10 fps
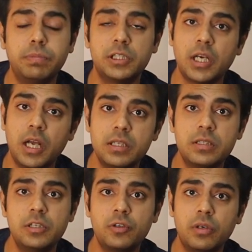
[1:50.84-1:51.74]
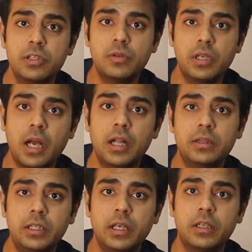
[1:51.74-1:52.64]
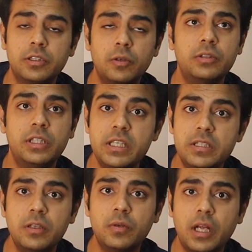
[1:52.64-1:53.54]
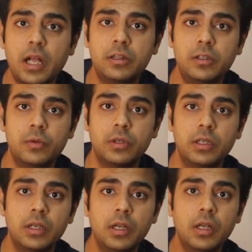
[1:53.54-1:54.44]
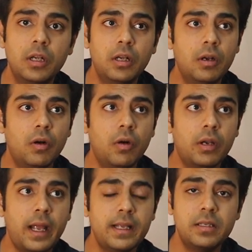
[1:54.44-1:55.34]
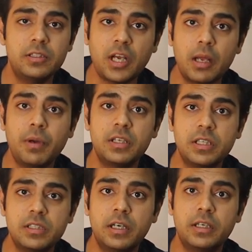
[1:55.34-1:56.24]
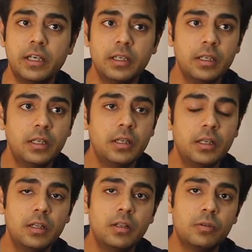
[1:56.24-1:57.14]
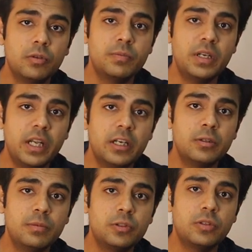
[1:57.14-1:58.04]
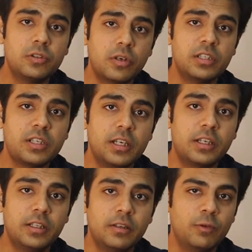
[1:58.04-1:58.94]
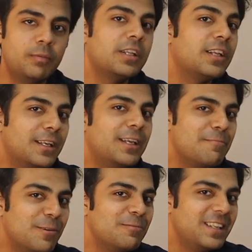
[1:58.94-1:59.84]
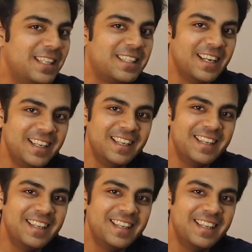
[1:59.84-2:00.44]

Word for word: पचास की शॉर्टलिस्ट तो निकालती है चलो तीस की तो निकालती होगी और ऐसे चार पांच कंसल्टेंट तो उसमें डेढ़ सौ बच्चों की शॉर्टलिस्ट आ रखी थी वो बात अलग है कि मैं उनमें नहीं था